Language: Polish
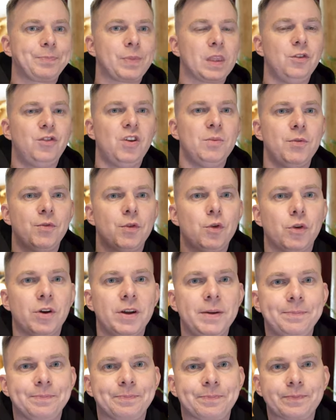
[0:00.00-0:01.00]
Idziemy w
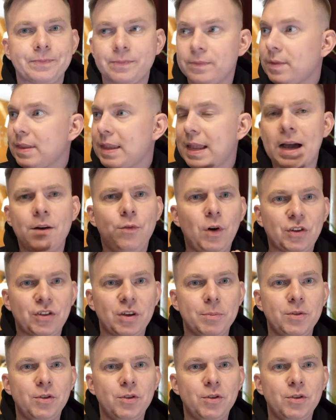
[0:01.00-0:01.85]
góry, a właśnie,